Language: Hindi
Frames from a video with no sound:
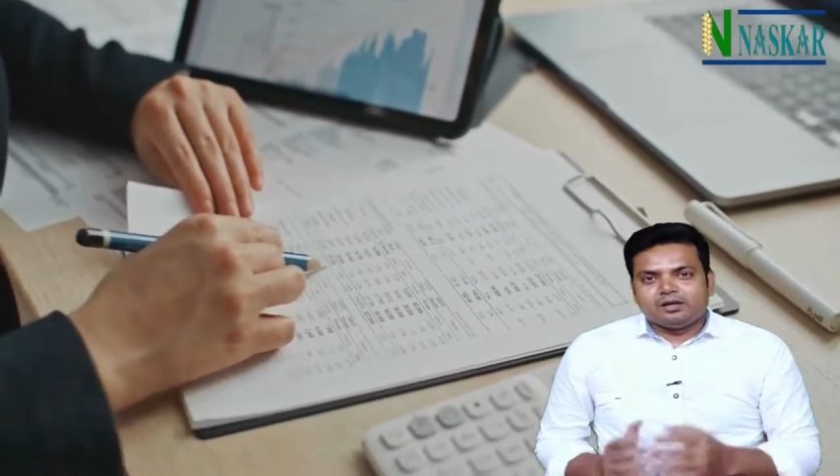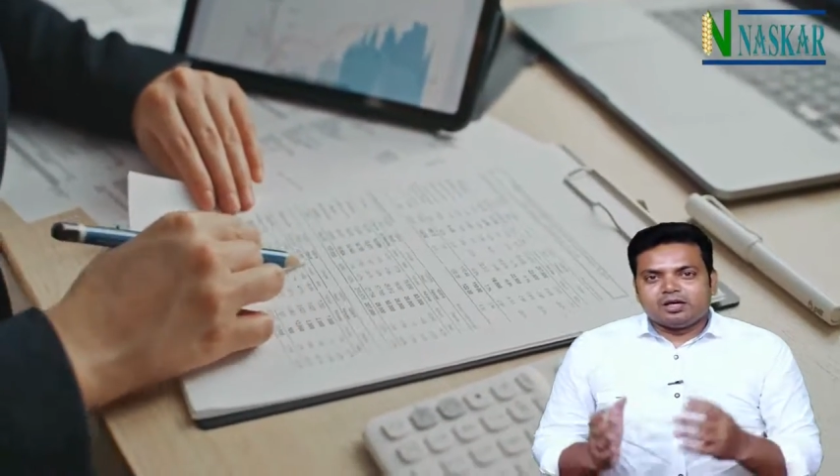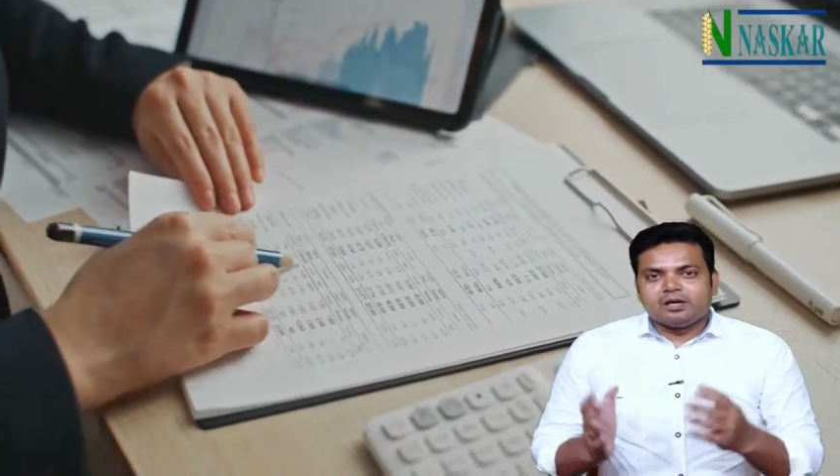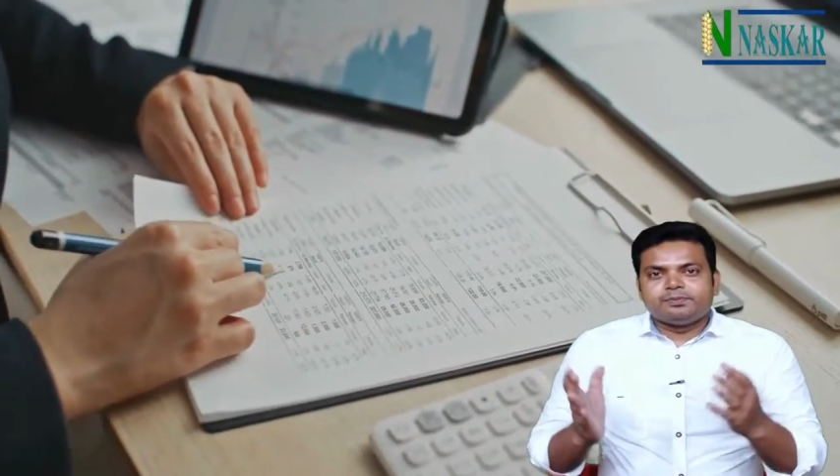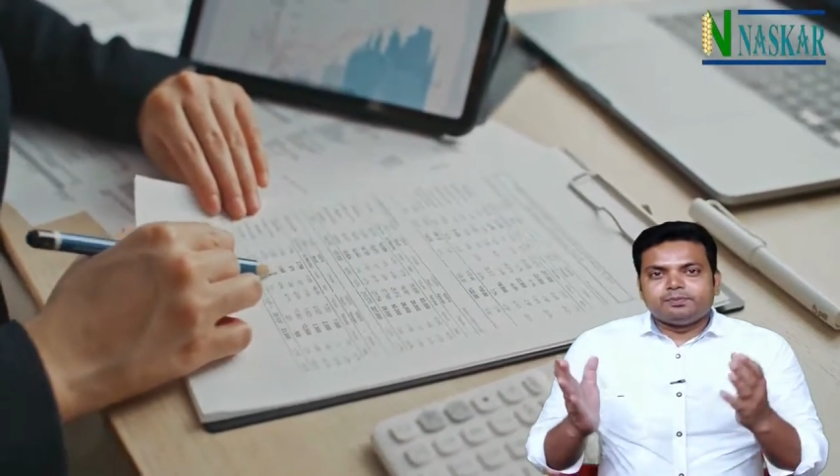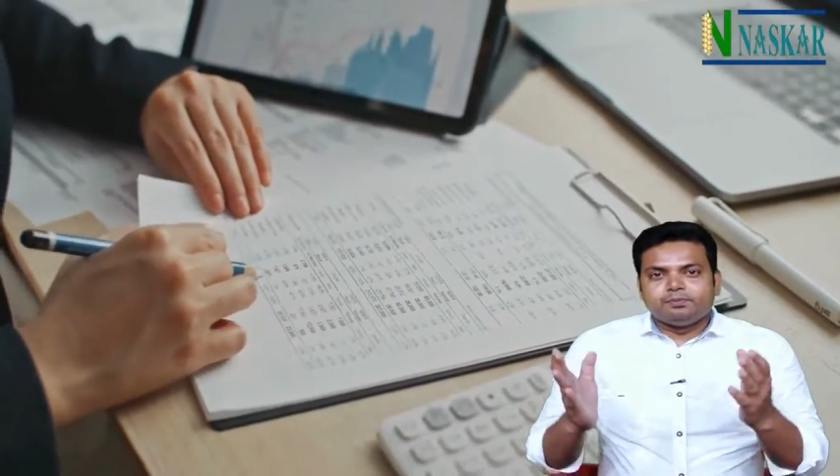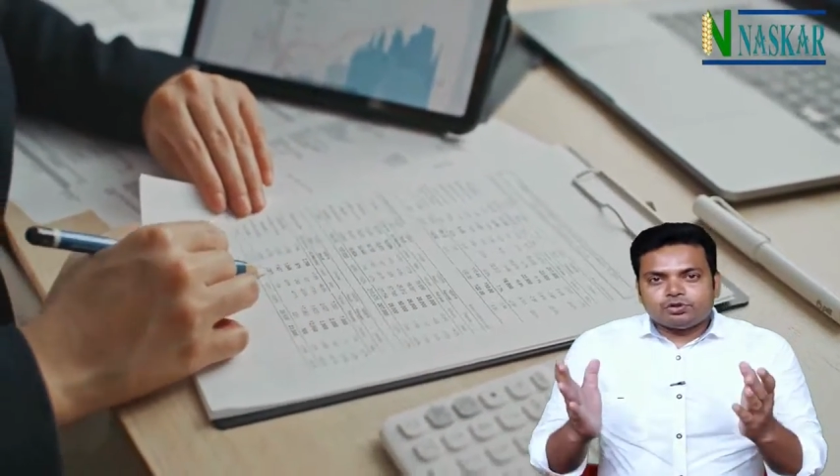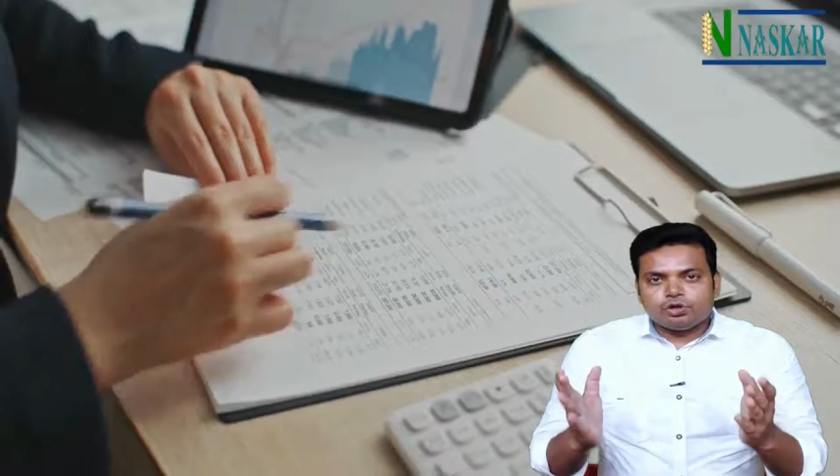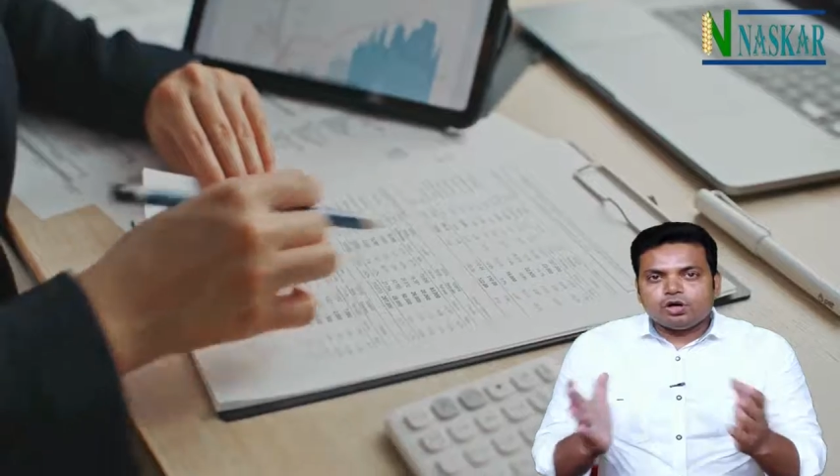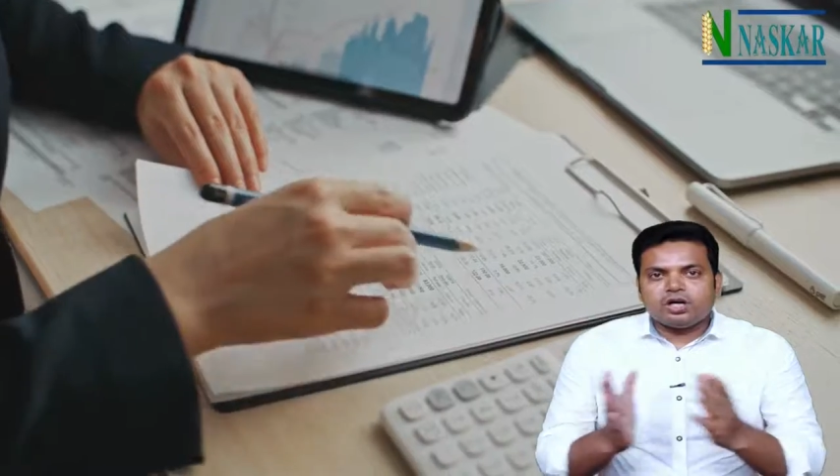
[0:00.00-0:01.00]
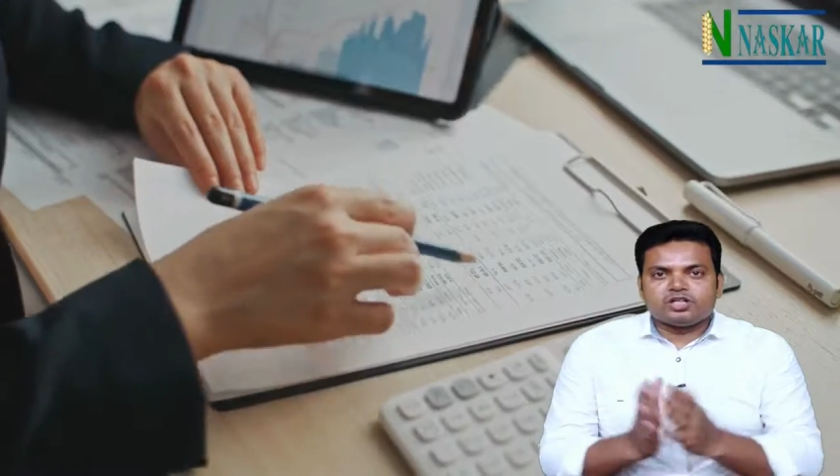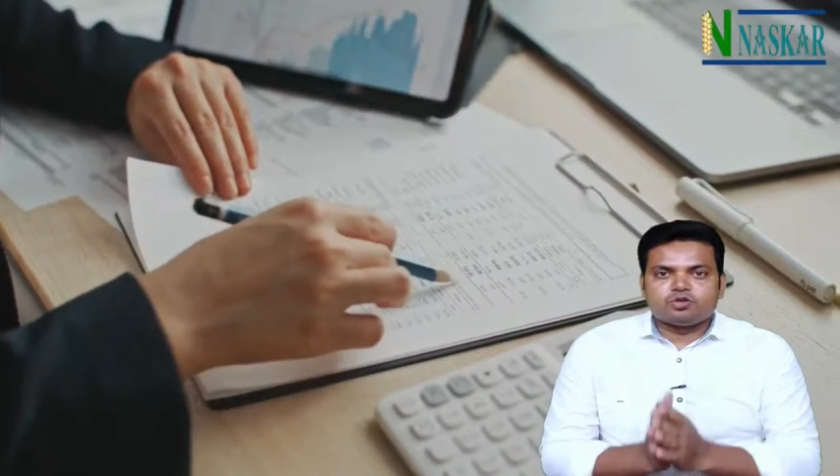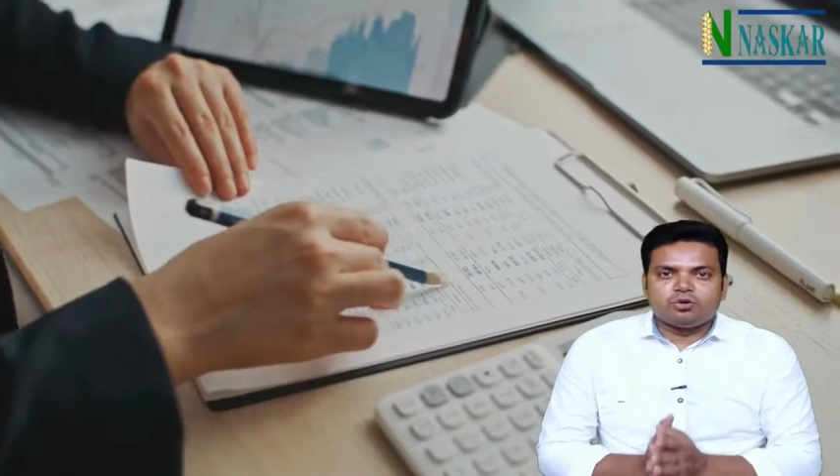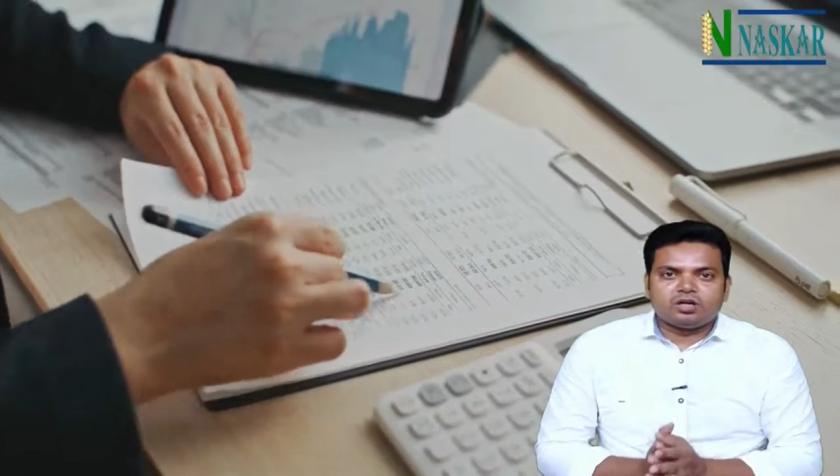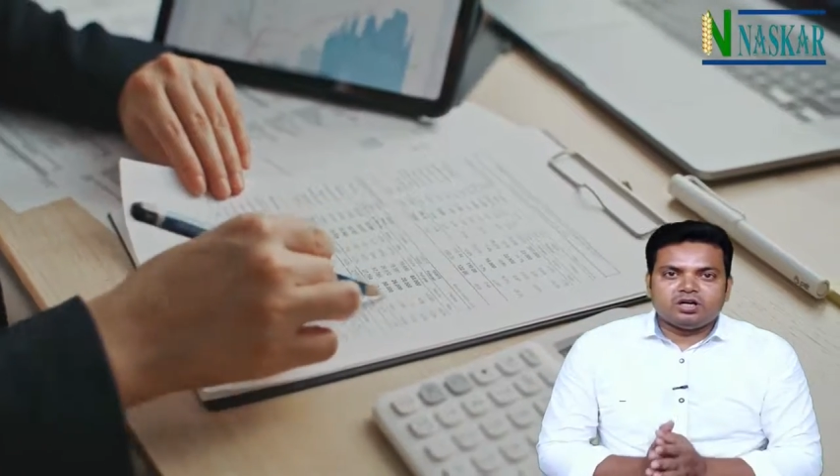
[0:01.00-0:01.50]
करीब सौ
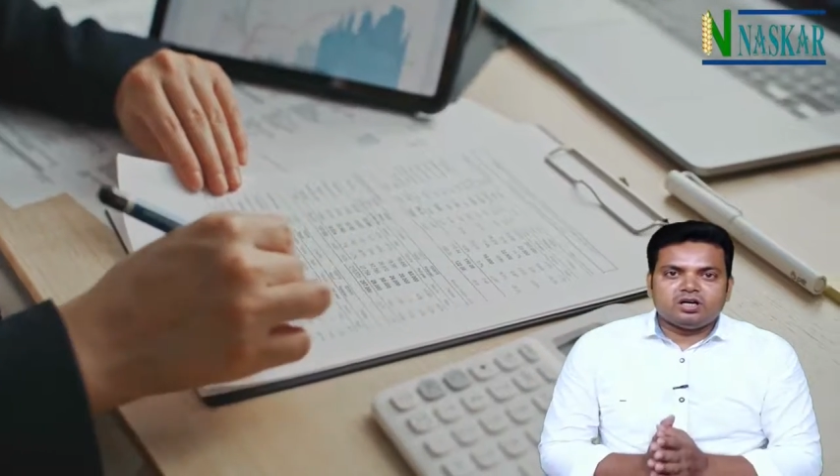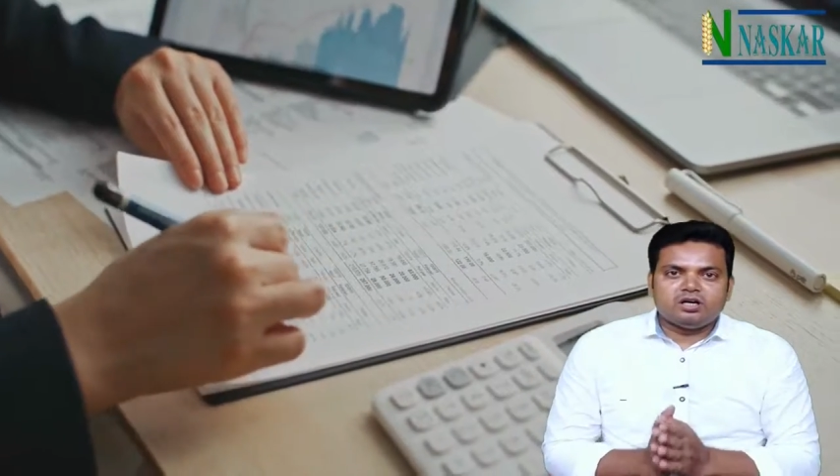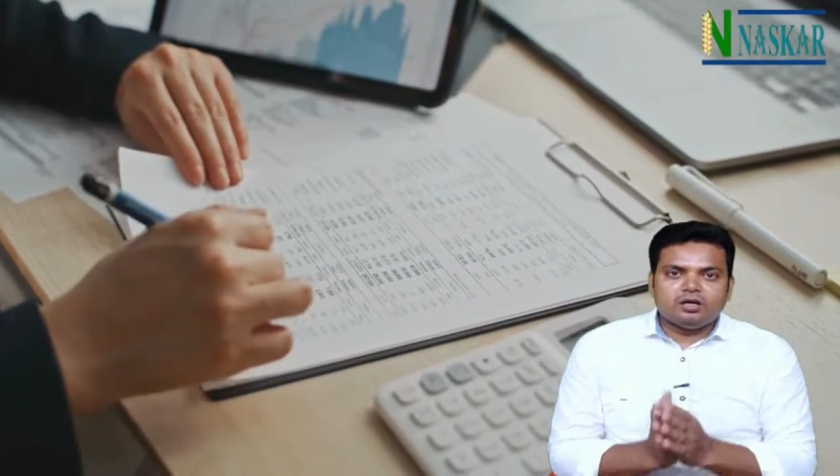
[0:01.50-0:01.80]
कस्टमर का